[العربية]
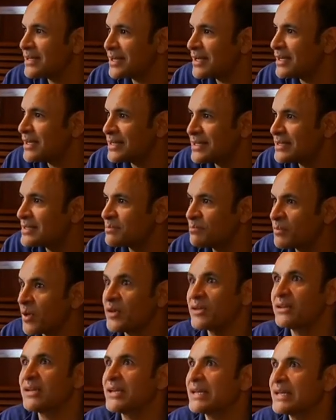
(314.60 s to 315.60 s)
Uh, it's
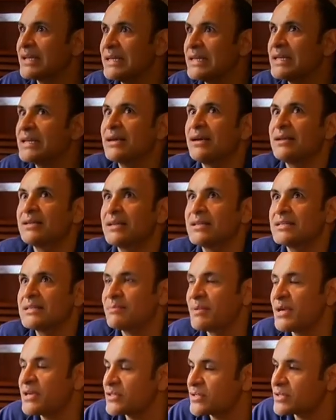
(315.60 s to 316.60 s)
modern and clean cut and
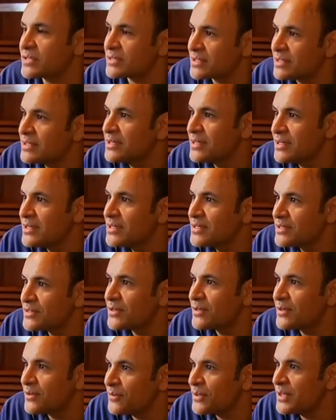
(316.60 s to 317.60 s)
spacious. Okay.
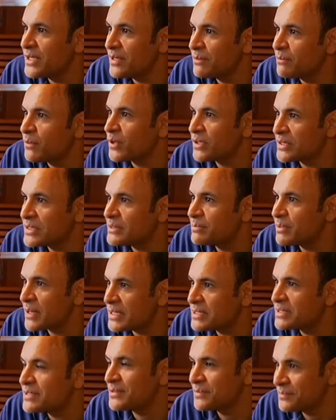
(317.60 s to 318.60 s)
So you're really in the modern
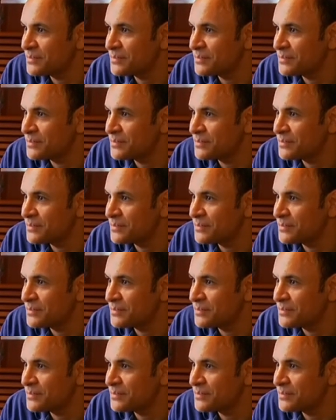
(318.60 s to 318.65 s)
space.